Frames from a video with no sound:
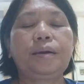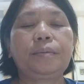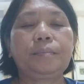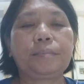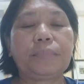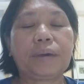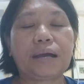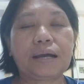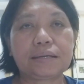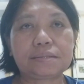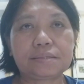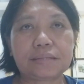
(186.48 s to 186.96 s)

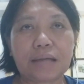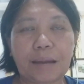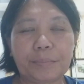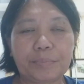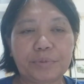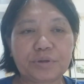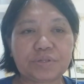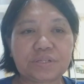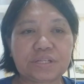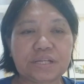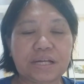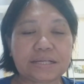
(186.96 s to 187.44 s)

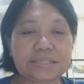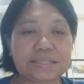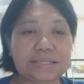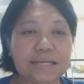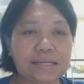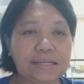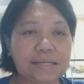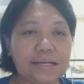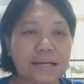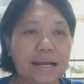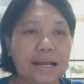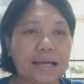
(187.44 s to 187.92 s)
Pagkatapos nag
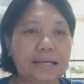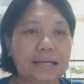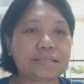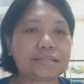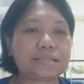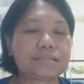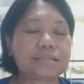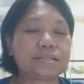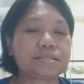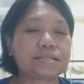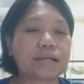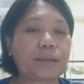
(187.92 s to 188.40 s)
sunglass.
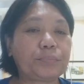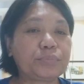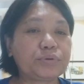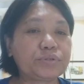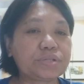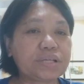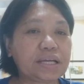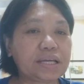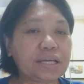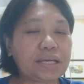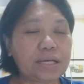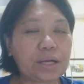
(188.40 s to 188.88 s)
Tapos
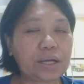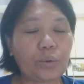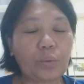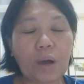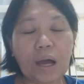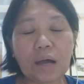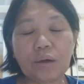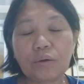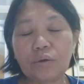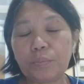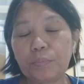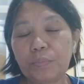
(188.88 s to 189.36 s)
ang ginawa
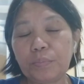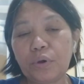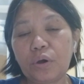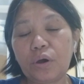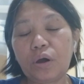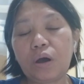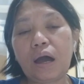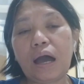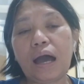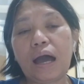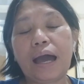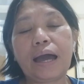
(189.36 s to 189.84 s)
ko po
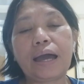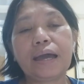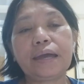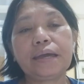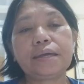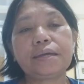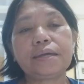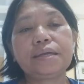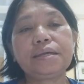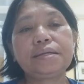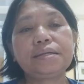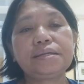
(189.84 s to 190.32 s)

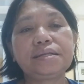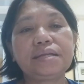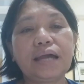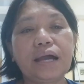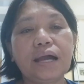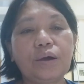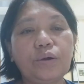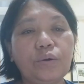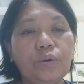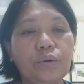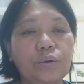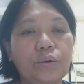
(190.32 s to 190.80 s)
ay hindi
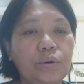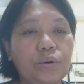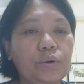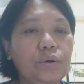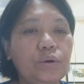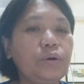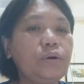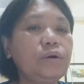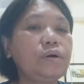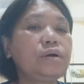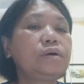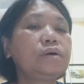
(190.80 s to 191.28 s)

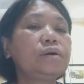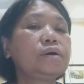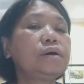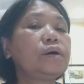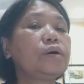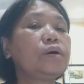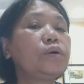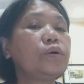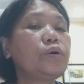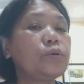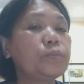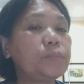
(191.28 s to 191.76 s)
ako
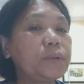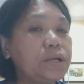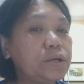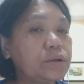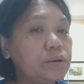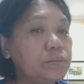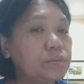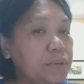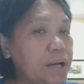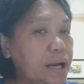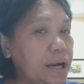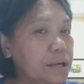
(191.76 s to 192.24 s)

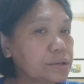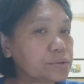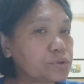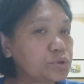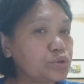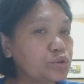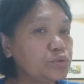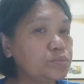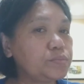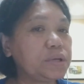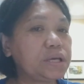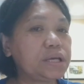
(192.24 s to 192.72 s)
uminom ng
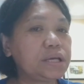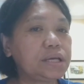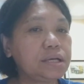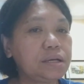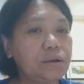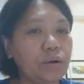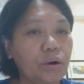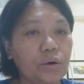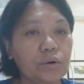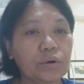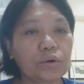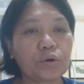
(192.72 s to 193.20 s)
tubig
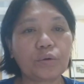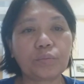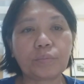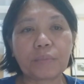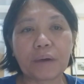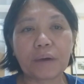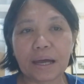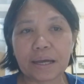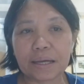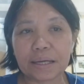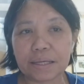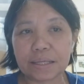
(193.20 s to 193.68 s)
or
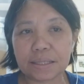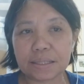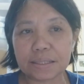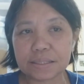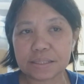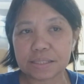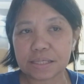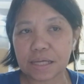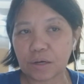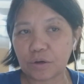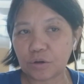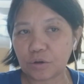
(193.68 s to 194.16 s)
kumain
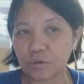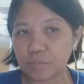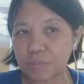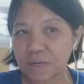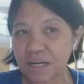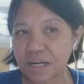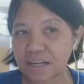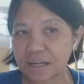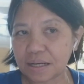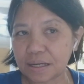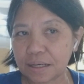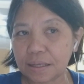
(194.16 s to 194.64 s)
sa loob
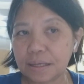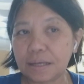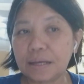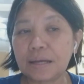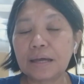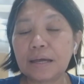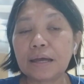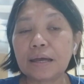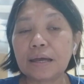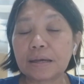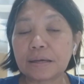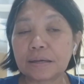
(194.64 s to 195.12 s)
ng
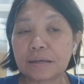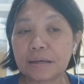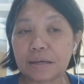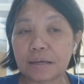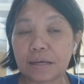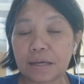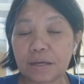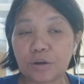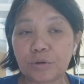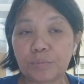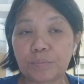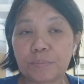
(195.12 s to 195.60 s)

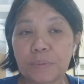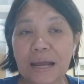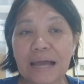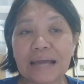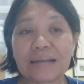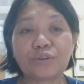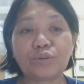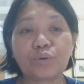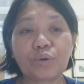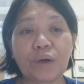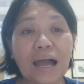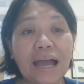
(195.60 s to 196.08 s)

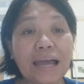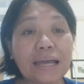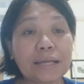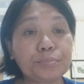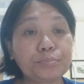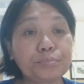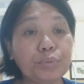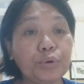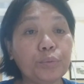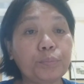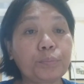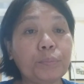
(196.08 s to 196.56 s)
eroplano. Kahit
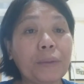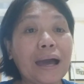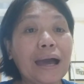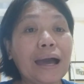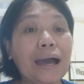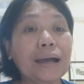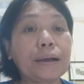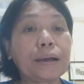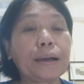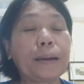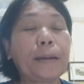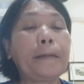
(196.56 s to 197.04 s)
po
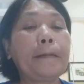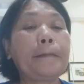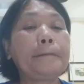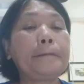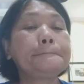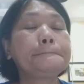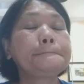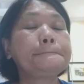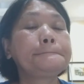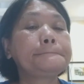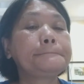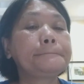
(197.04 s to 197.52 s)
pag
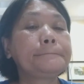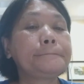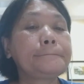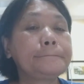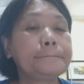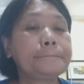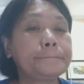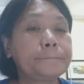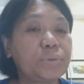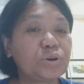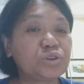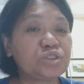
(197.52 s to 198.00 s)

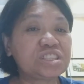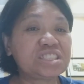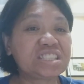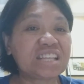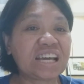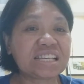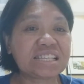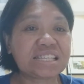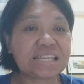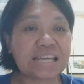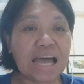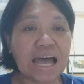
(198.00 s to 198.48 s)

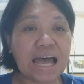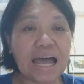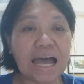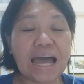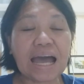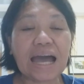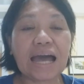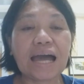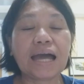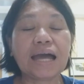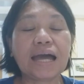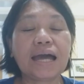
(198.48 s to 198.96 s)
punta
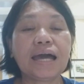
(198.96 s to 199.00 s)
sa